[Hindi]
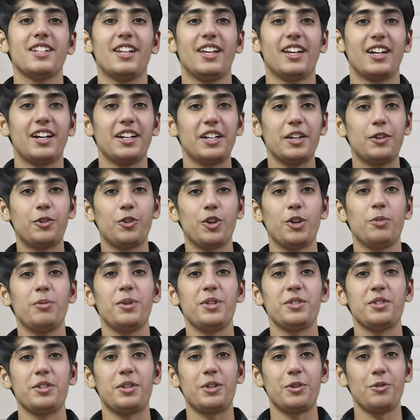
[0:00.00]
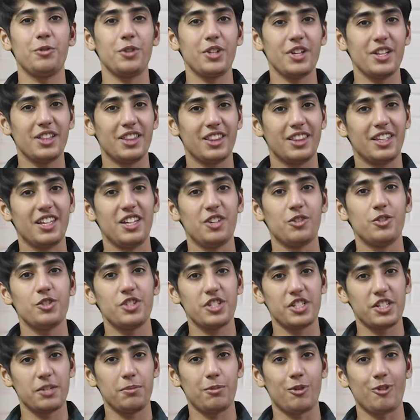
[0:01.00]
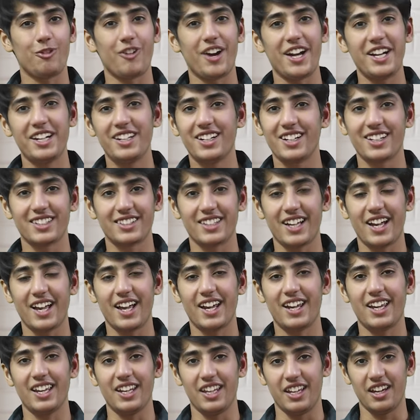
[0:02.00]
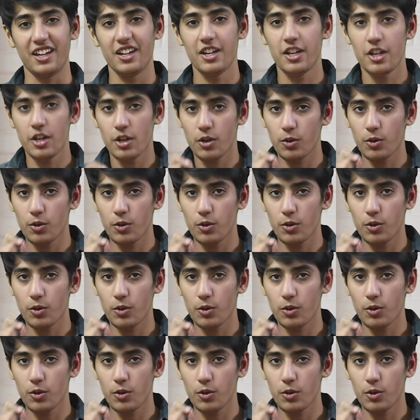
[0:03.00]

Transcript: चलेगा कि कोई भी इंस्टीट्यूट ये तीनों चीज़ें प्रोवाइड करता है कि नहीं